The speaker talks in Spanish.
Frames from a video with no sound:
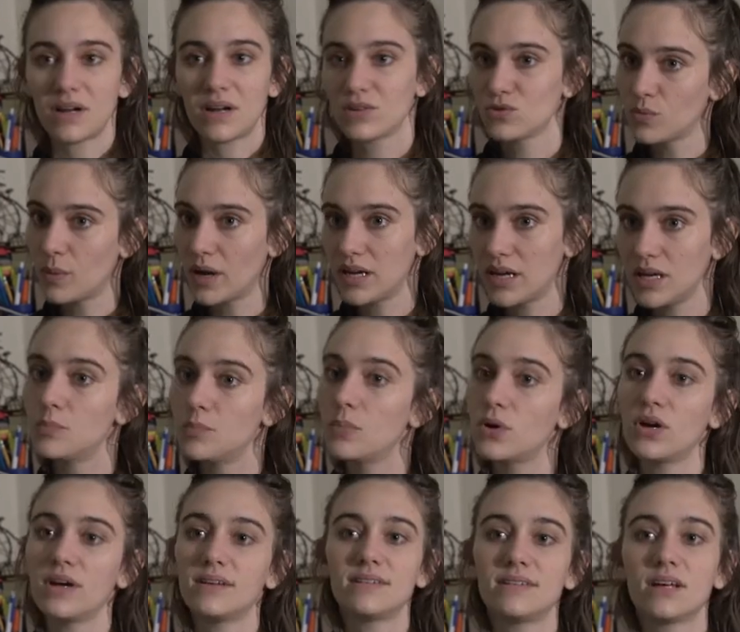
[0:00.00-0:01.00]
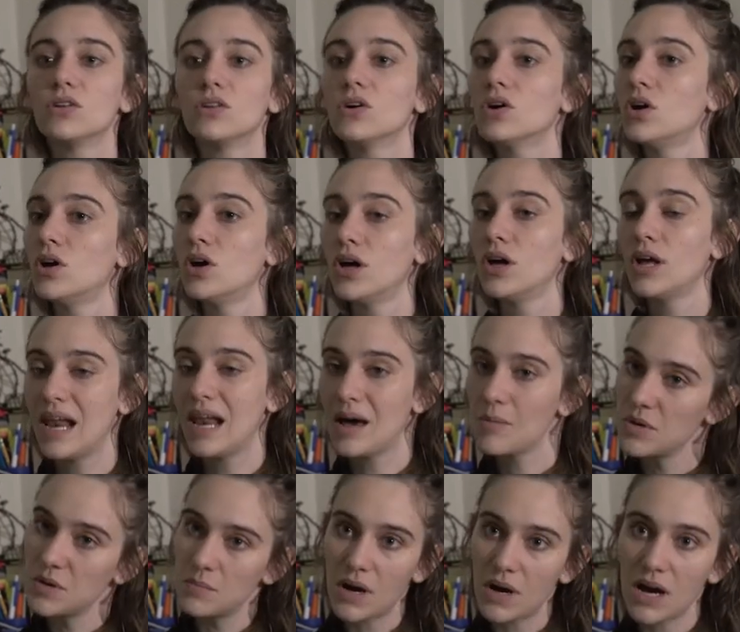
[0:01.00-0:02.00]
su país, proyectando las
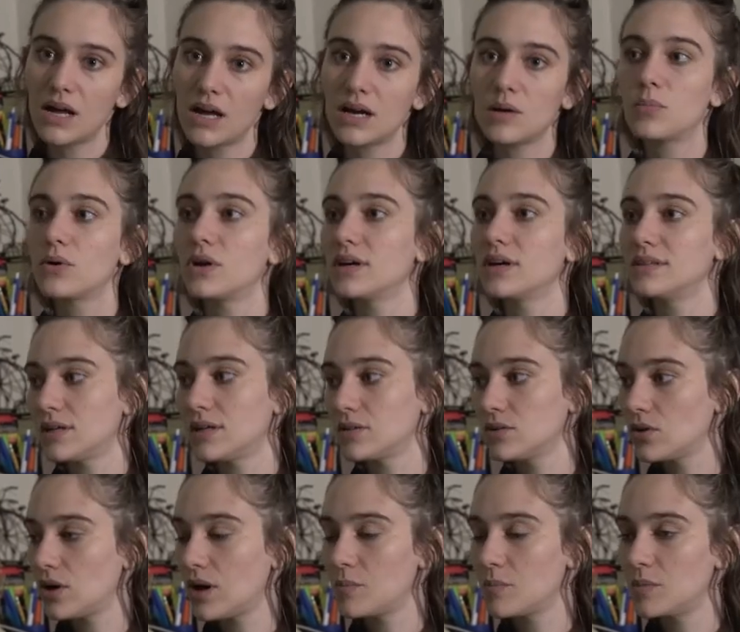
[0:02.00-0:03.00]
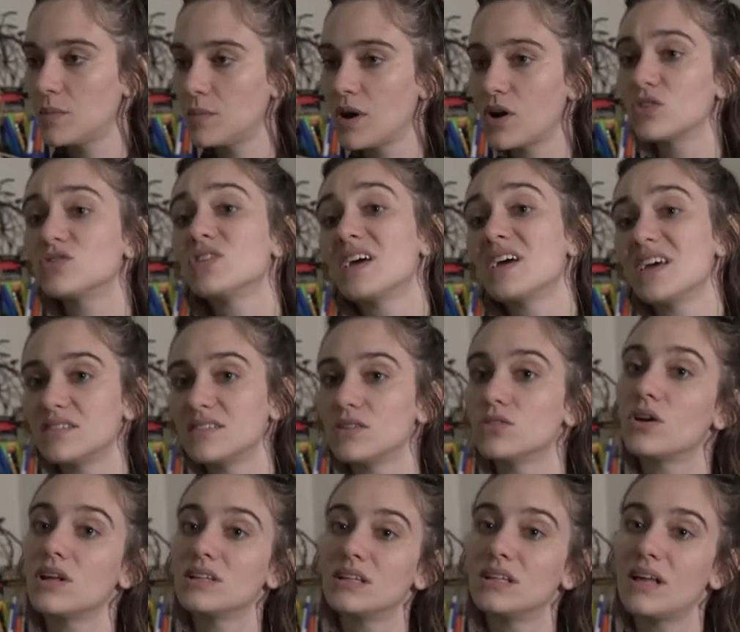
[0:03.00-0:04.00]
mismas ganas, proyectando las mismas cosas y
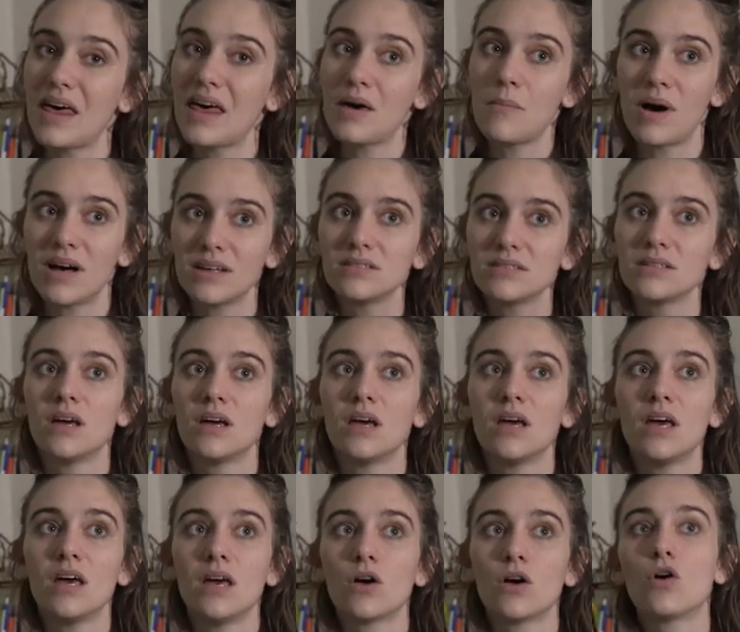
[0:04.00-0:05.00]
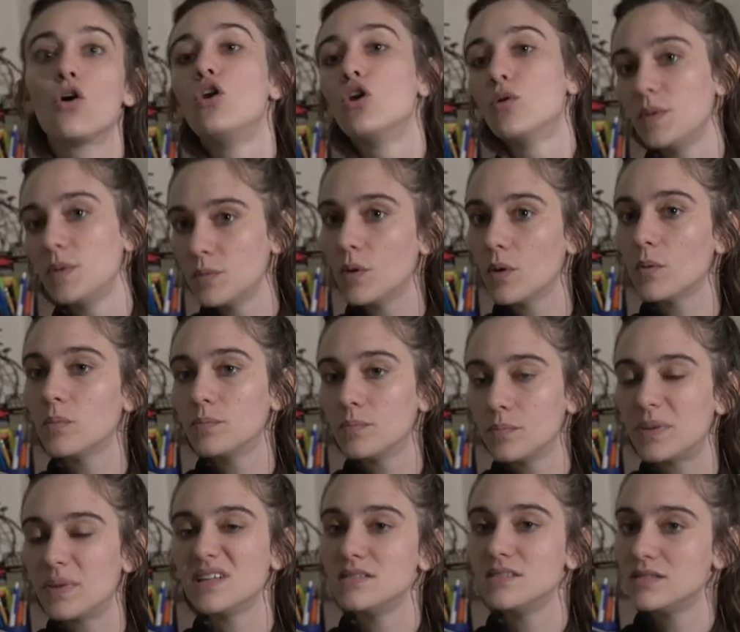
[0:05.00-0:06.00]
haciéndolo además con los mismos
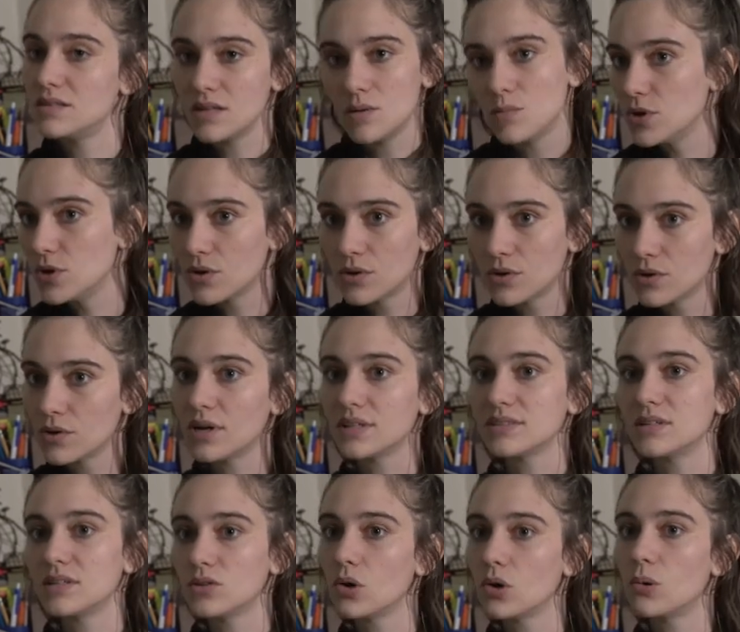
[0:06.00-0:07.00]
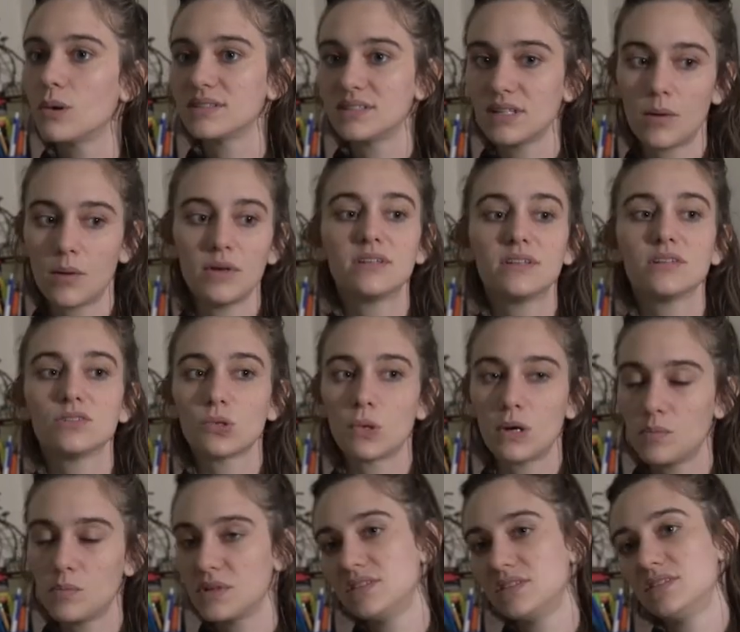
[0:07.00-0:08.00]
principios, ¿no? haciéndolo básicamente
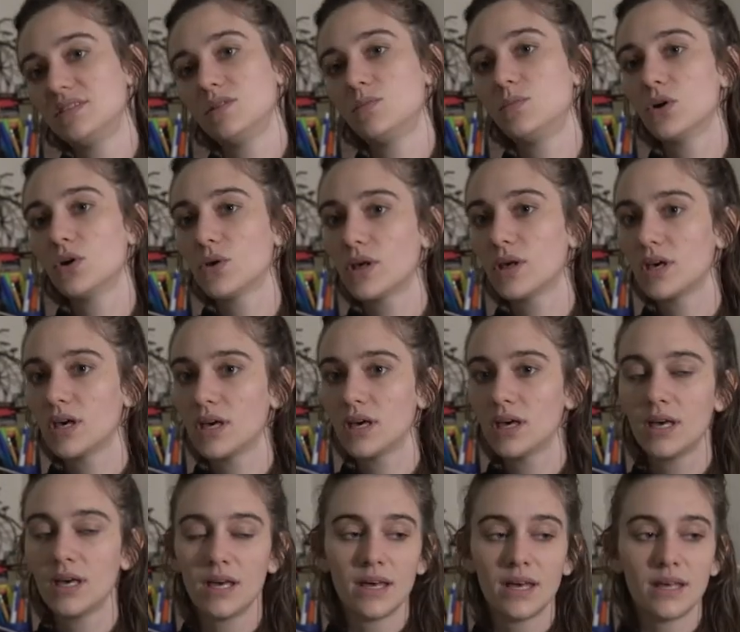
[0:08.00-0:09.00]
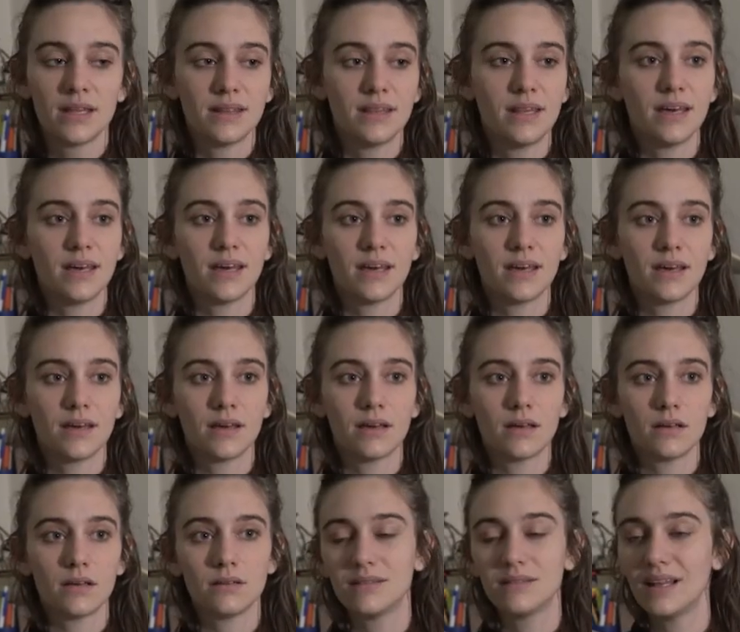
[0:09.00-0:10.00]
sobre el principio de,
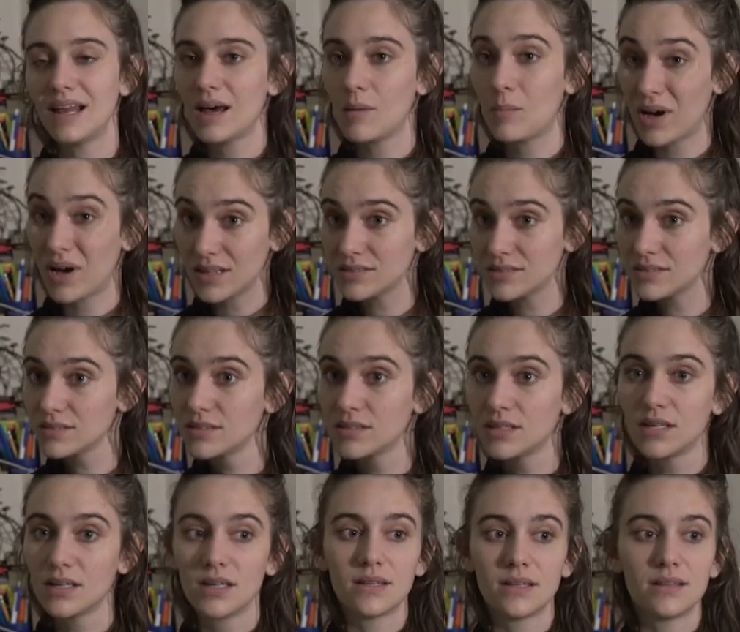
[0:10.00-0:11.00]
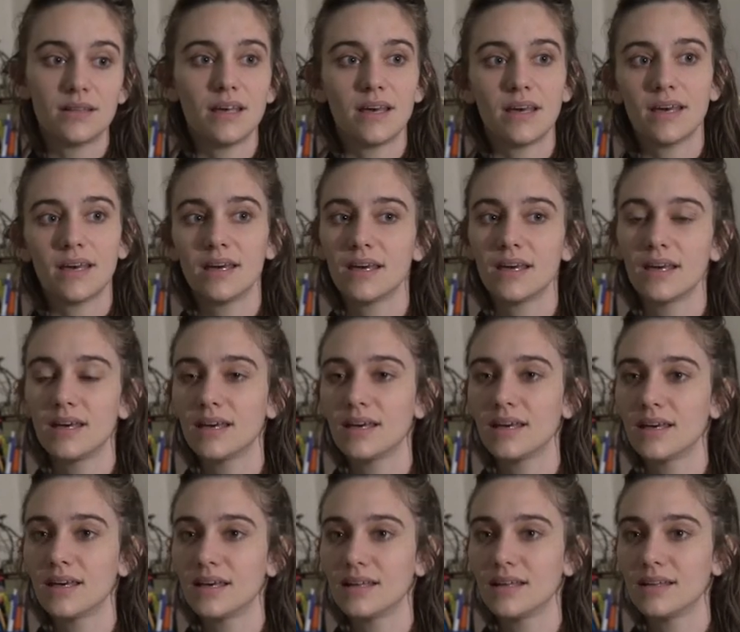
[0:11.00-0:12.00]
la paz,
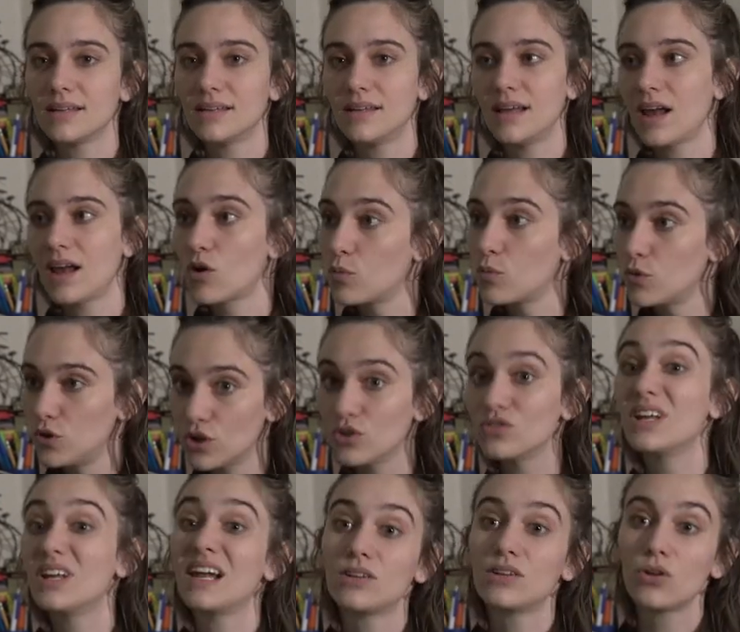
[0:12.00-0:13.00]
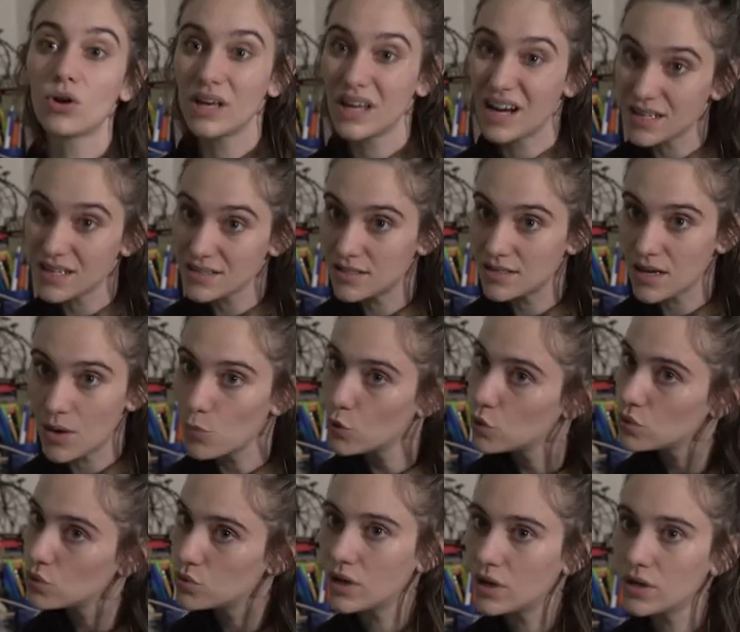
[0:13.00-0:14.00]
de, de, la comunión, de la tolerancia
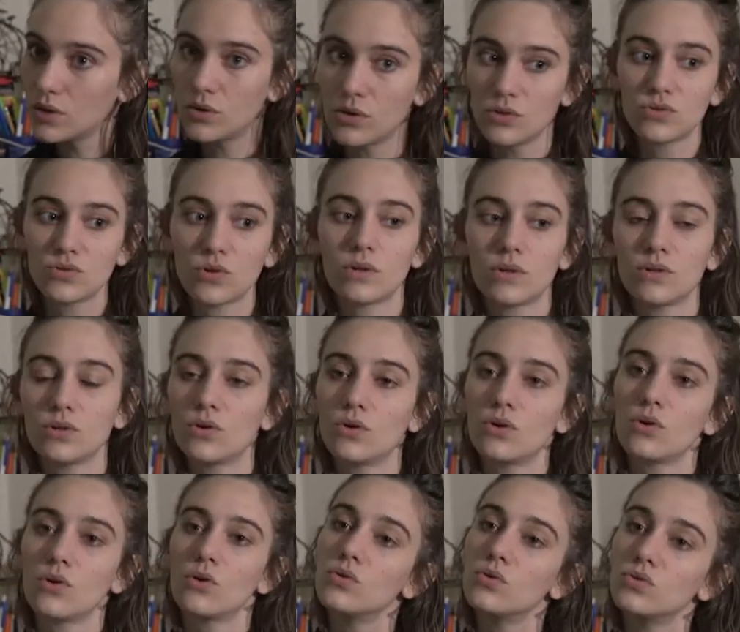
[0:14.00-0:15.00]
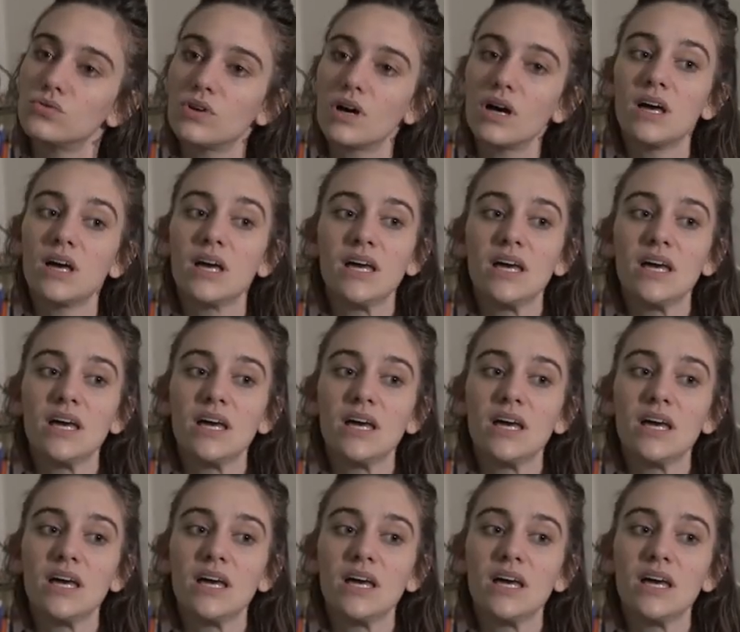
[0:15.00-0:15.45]
mutua, incluso cuando no nos gusta.